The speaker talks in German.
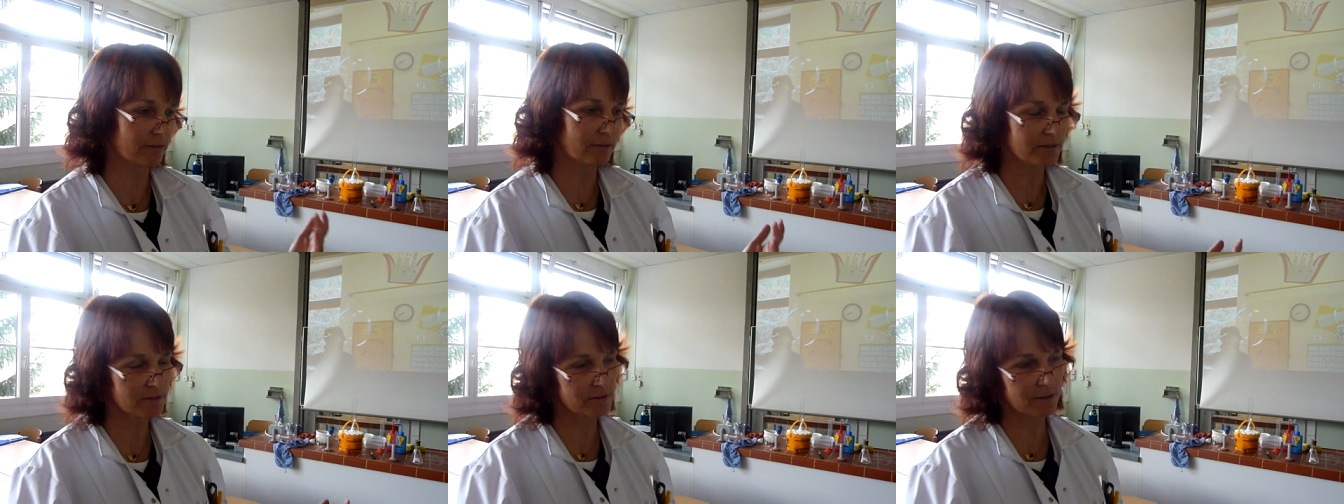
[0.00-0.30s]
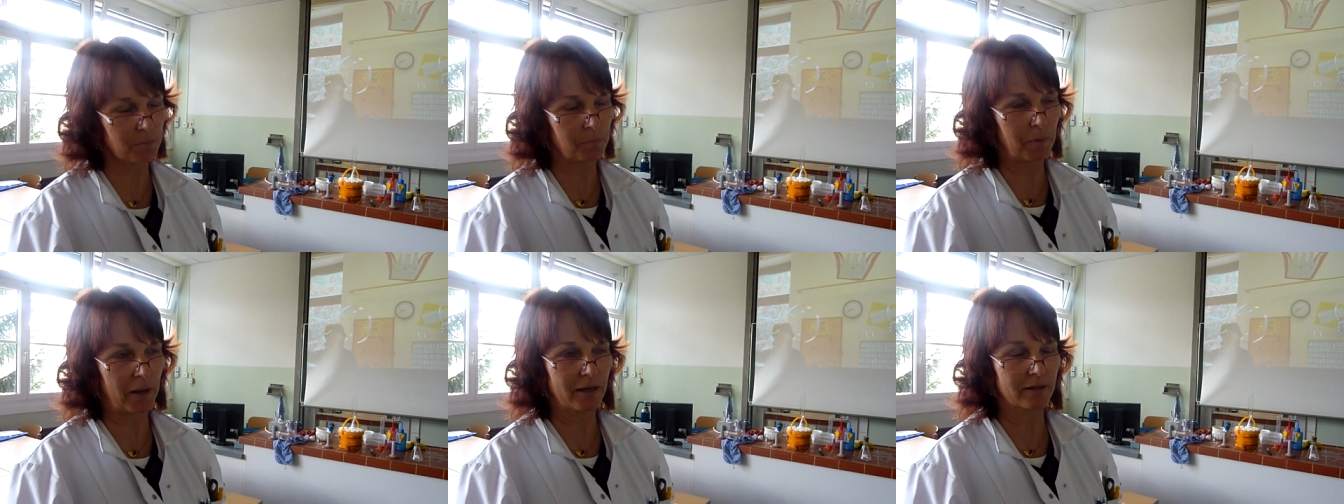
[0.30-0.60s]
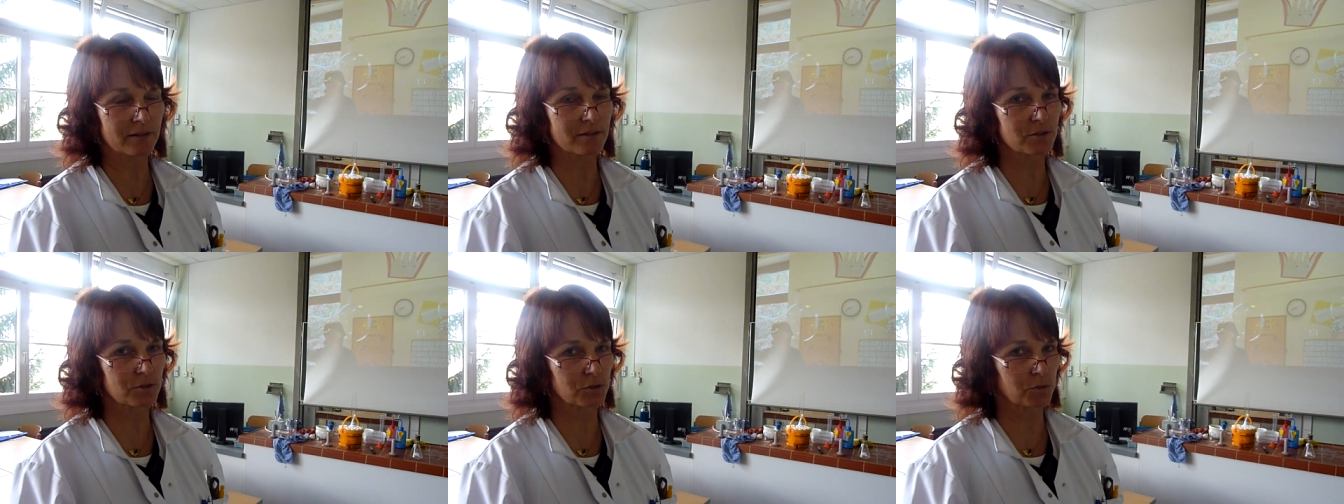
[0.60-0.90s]
diese
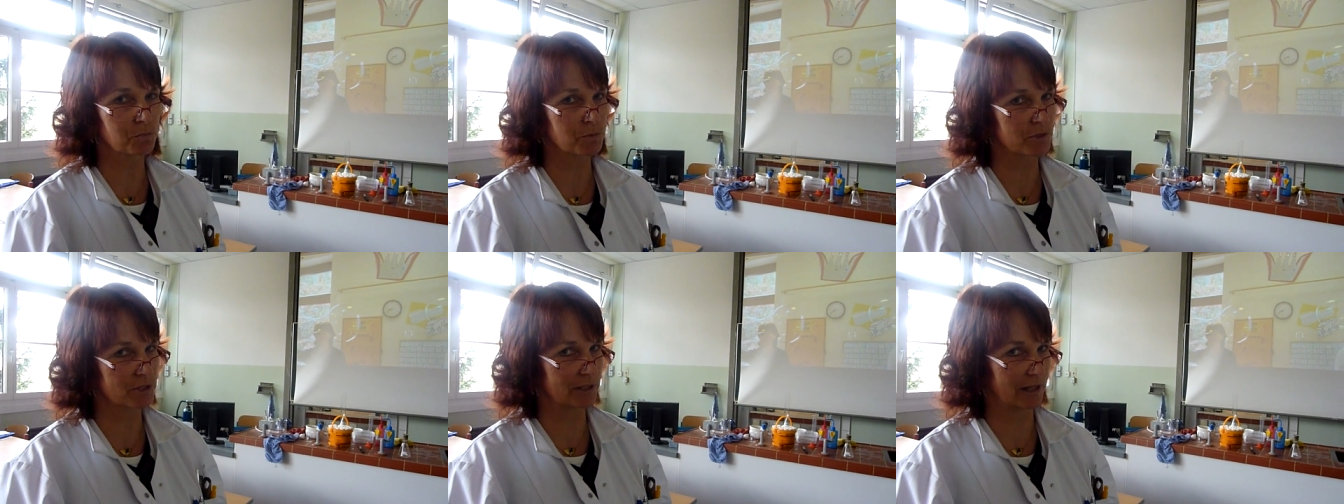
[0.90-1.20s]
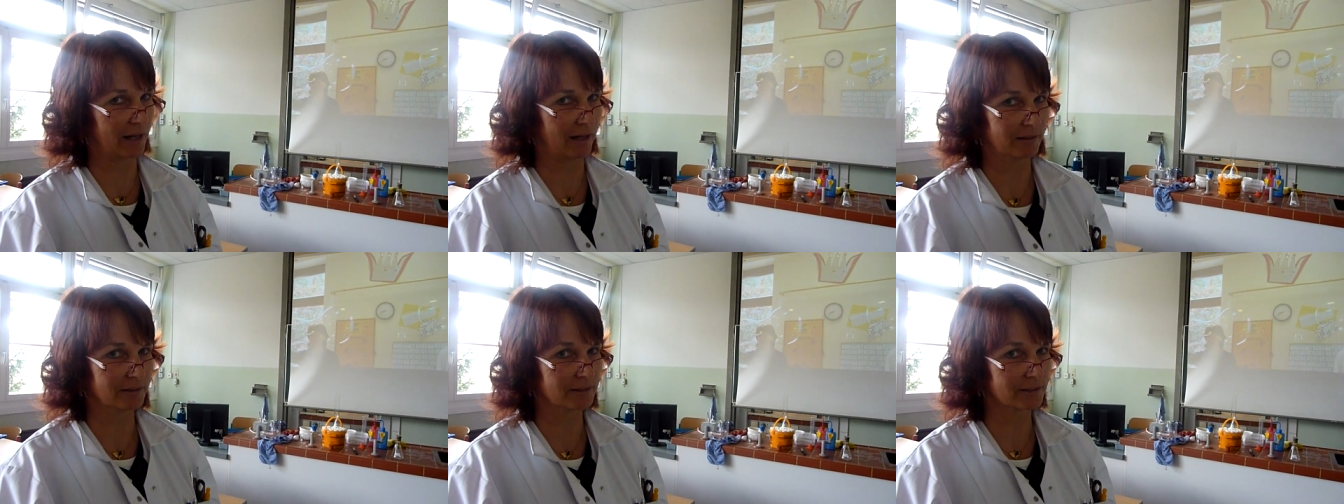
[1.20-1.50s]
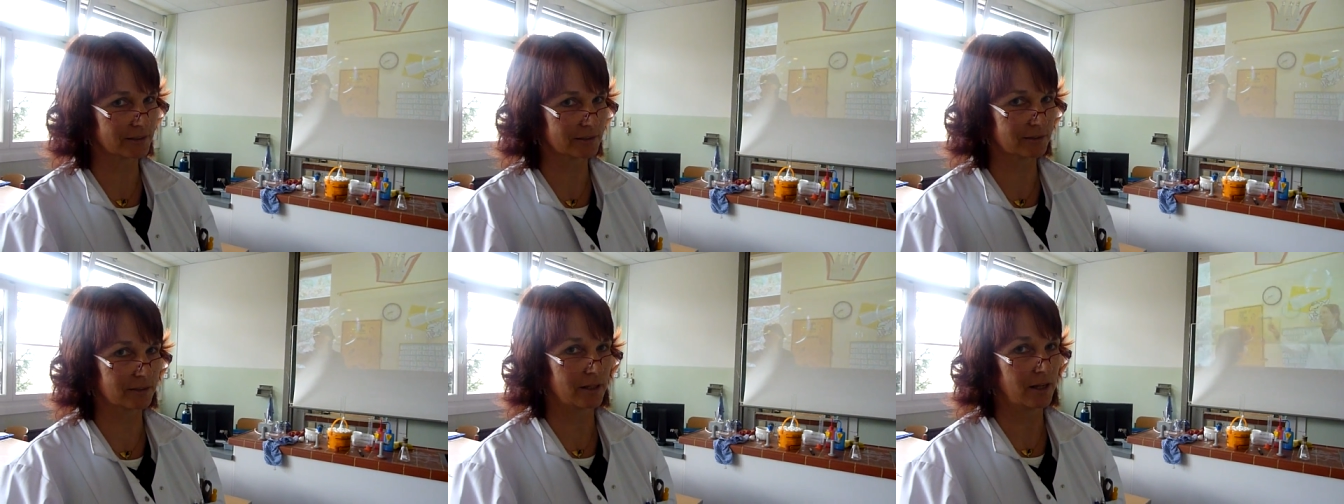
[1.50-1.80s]
beiden
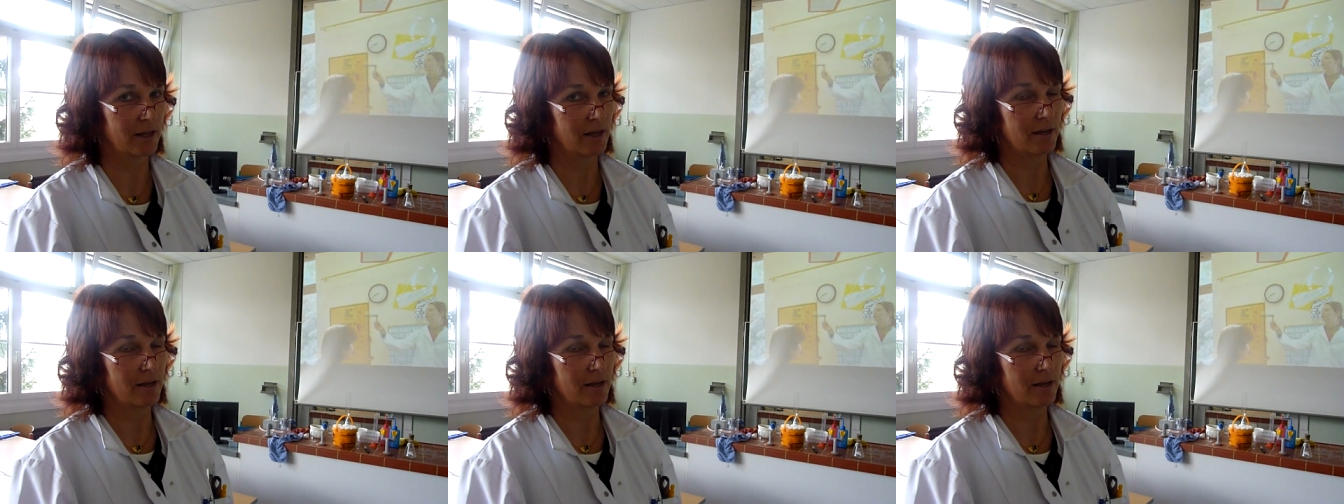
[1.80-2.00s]
Substanzen.